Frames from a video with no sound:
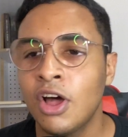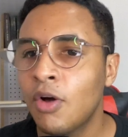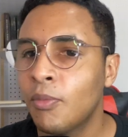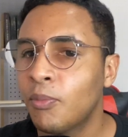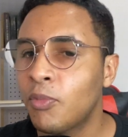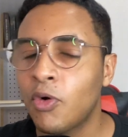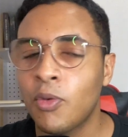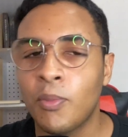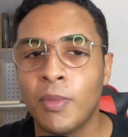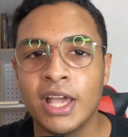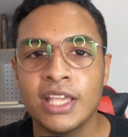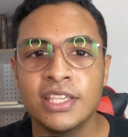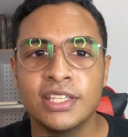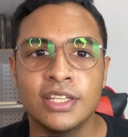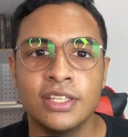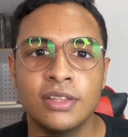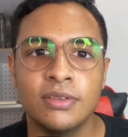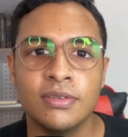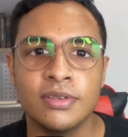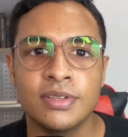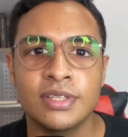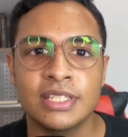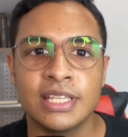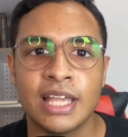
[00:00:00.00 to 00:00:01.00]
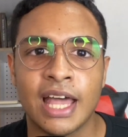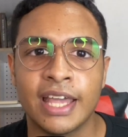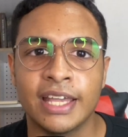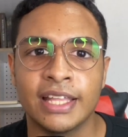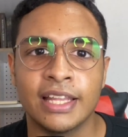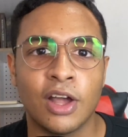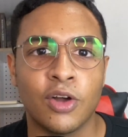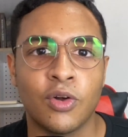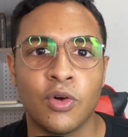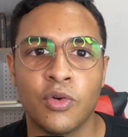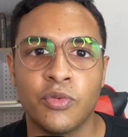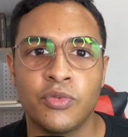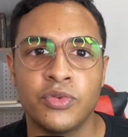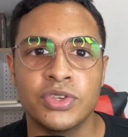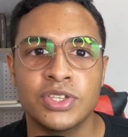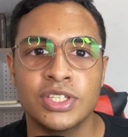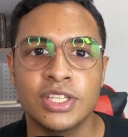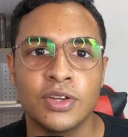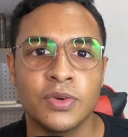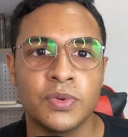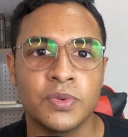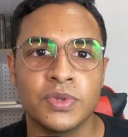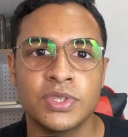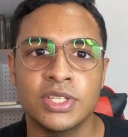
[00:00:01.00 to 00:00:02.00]
Por mais que tu saia da
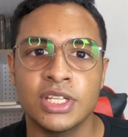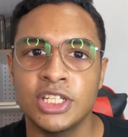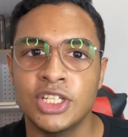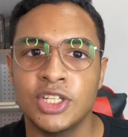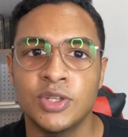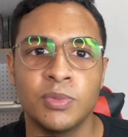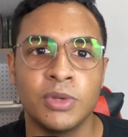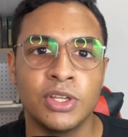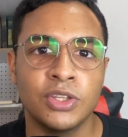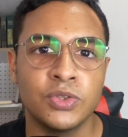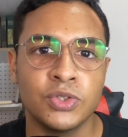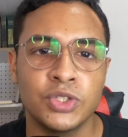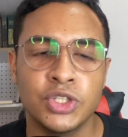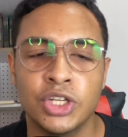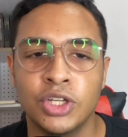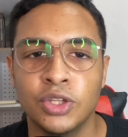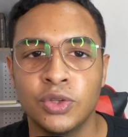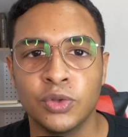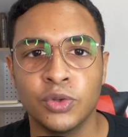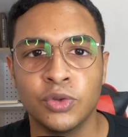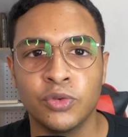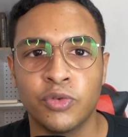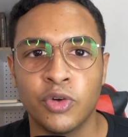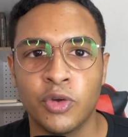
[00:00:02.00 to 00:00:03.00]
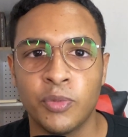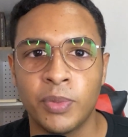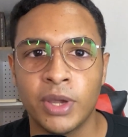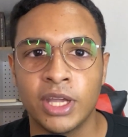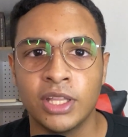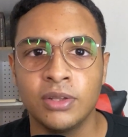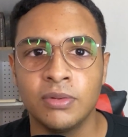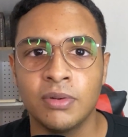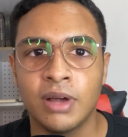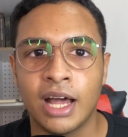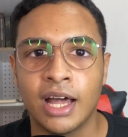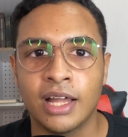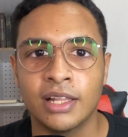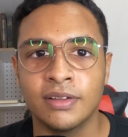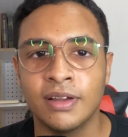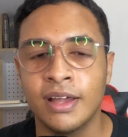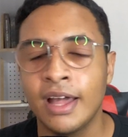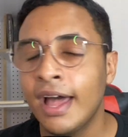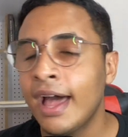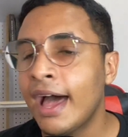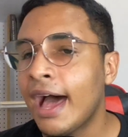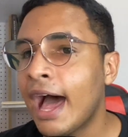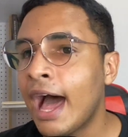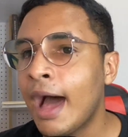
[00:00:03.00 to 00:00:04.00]
confissão com o sentimento de que tu não foi perdoado.
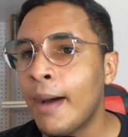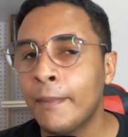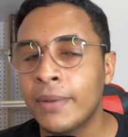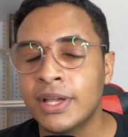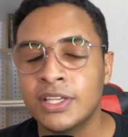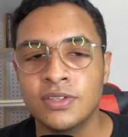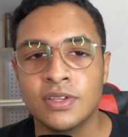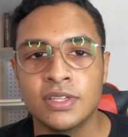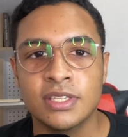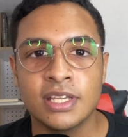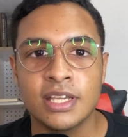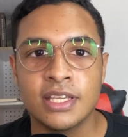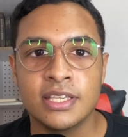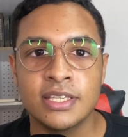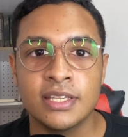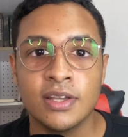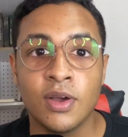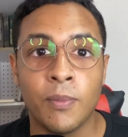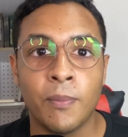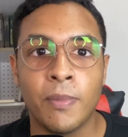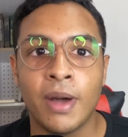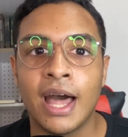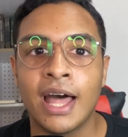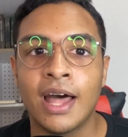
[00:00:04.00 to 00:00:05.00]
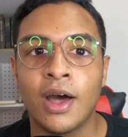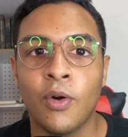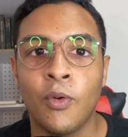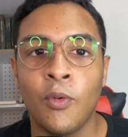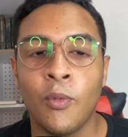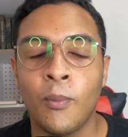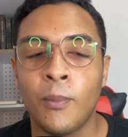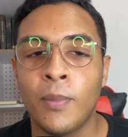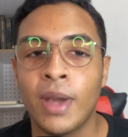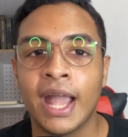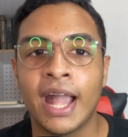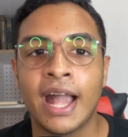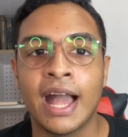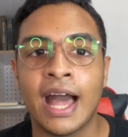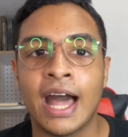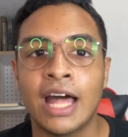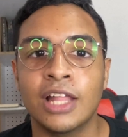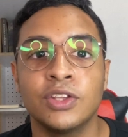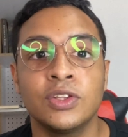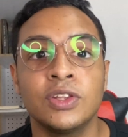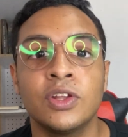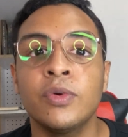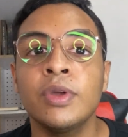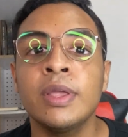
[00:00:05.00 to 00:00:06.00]
Ah, mas eu esqueci um
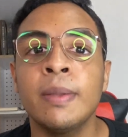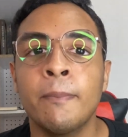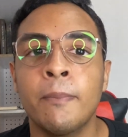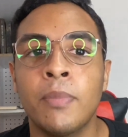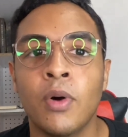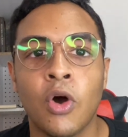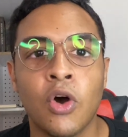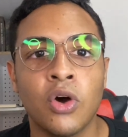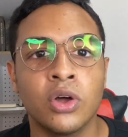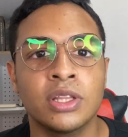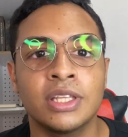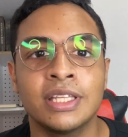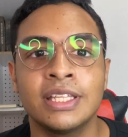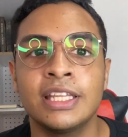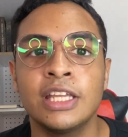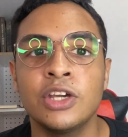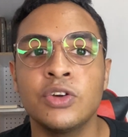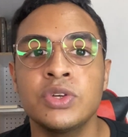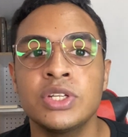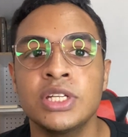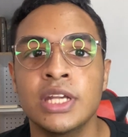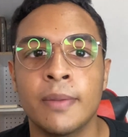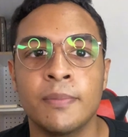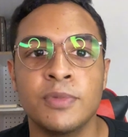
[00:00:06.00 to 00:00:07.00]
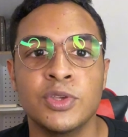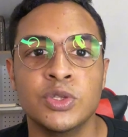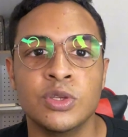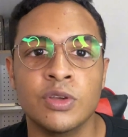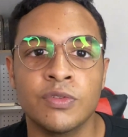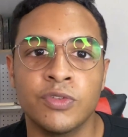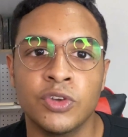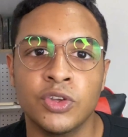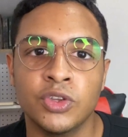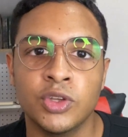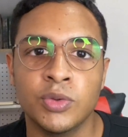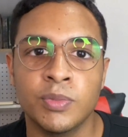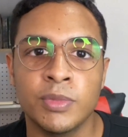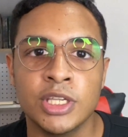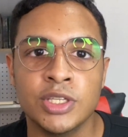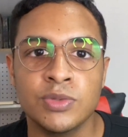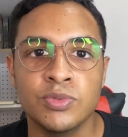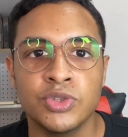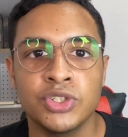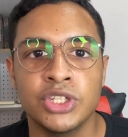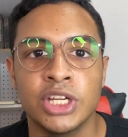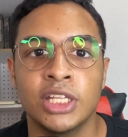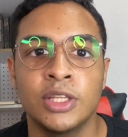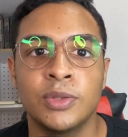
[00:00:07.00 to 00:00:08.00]
pecado. Não importa, Deus te absolveu do
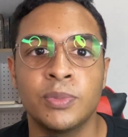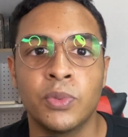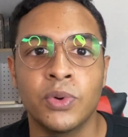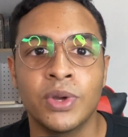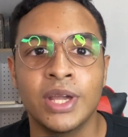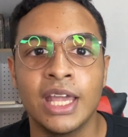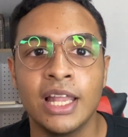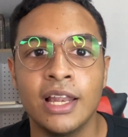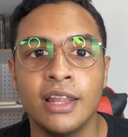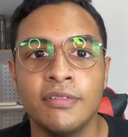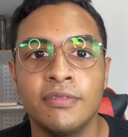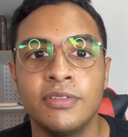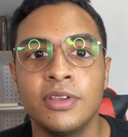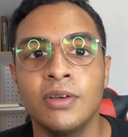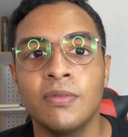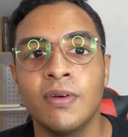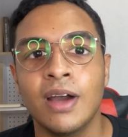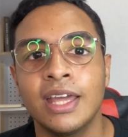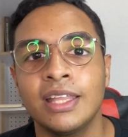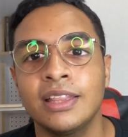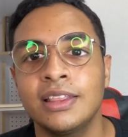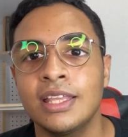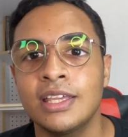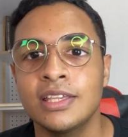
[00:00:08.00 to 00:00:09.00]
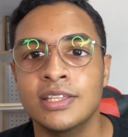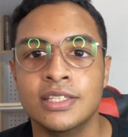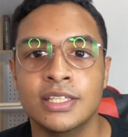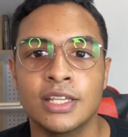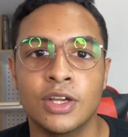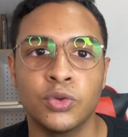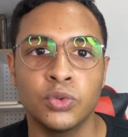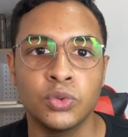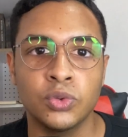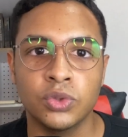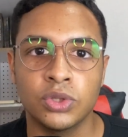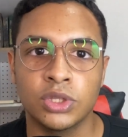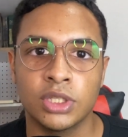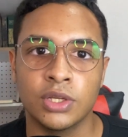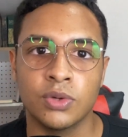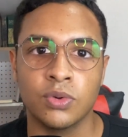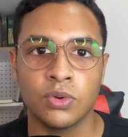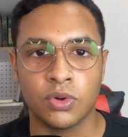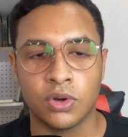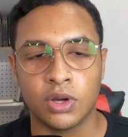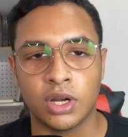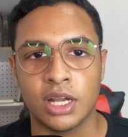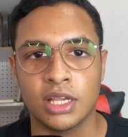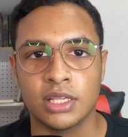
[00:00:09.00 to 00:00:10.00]
mesmo jeito porque ele viu a intenção do teu
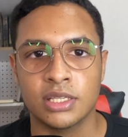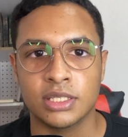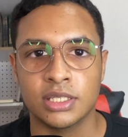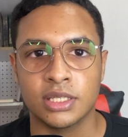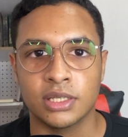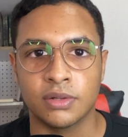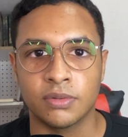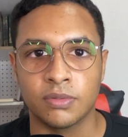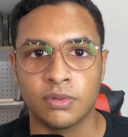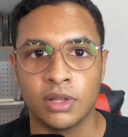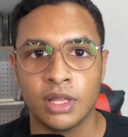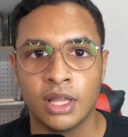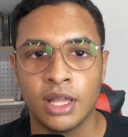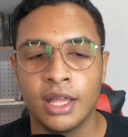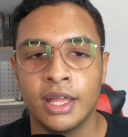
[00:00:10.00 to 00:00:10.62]
coração.